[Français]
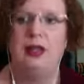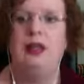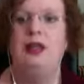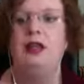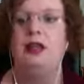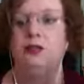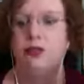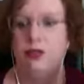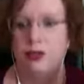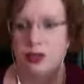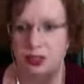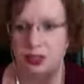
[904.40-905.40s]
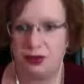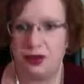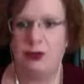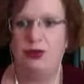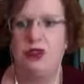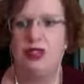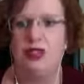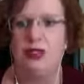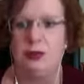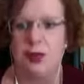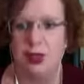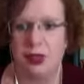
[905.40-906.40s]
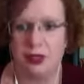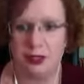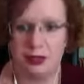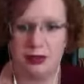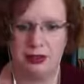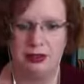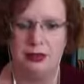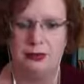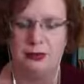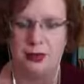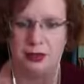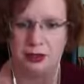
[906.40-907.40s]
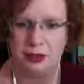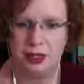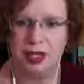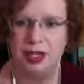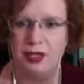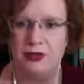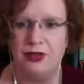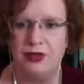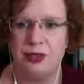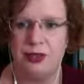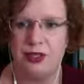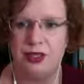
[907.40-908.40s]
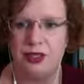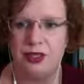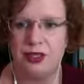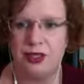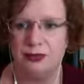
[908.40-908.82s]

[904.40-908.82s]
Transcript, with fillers: Et tout ce que ça fait remonter par eh un, ben, euh, point du liard, allez-vous détruire, les l'écrit.